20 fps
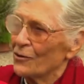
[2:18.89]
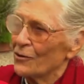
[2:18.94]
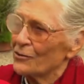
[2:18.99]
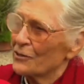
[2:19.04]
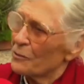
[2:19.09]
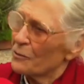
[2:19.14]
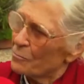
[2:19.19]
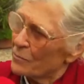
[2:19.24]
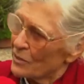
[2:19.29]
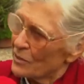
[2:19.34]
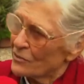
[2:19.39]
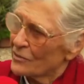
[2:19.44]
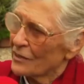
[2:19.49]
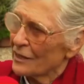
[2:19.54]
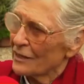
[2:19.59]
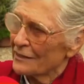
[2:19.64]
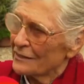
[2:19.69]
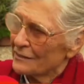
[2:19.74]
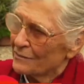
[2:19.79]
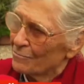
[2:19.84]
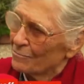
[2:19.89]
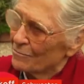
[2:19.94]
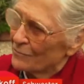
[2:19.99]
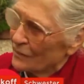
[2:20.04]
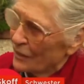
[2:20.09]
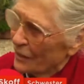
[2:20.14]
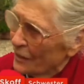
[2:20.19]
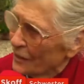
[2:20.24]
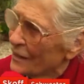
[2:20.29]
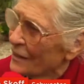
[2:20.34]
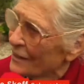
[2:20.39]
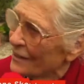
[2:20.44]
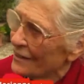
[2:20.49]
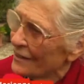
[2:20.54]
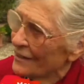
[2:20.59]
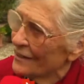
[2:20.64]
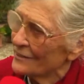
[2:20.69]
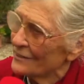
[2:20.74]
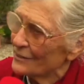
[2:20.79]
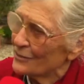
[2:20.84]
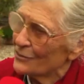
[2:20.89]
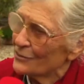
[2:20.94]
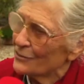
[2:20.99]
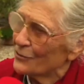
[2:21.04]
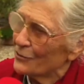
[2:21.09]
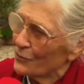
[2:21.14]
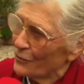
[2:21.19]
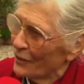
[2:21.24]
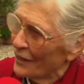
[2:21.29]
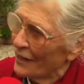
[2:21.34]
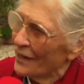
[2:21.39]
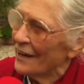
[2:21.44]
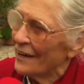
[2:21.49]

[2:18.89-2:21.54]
und ein bisschen trinken dazu